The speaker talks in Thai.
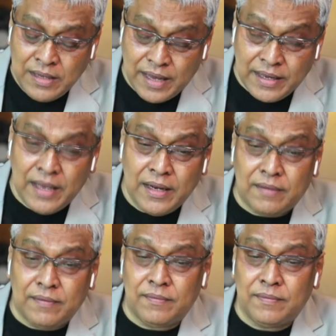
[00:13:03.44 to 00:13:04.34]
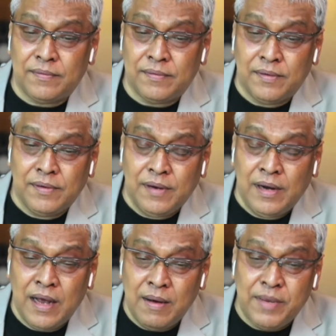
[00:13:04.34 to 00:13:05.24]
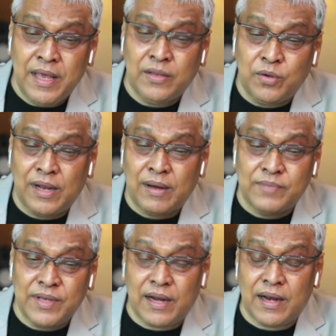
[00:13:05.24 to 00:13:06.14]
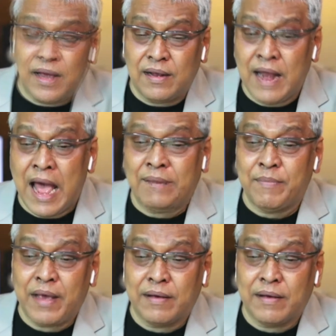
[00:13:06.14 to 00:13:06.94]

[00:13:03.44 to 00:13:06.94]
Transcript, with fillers: งแต่คิด เริ่มคิดจนทำเสร็จเนี่ยนานไหม